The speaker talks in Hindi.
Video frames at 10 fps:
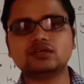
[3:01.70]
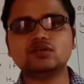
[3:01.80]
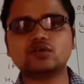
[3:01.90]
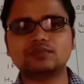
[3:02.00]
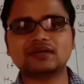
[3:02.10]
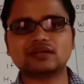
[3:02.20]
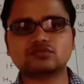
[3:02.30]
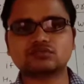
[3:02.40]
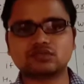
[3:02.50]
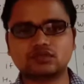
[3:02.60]
डी
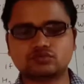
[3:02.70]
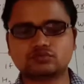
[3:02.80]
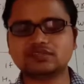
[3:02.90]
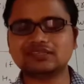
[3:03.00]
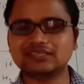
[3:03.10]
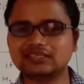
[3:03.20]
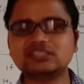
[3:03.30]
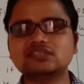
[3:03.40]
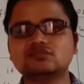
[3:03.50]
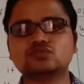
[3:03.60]
ऑर्बिटल्स होते हैं उसमें से
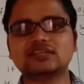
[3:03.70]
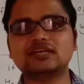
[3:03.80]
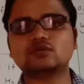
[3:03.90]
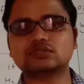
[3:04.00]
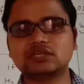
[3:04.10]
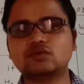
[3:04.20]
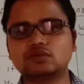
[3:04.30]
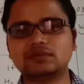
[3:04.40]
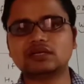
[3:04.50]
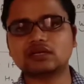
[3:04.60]
ईजी e जो सेट होता है
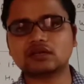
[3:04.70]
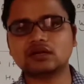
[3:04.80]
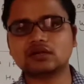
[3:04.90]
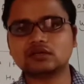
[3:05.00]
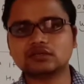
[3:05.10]
ऑर्बिटल का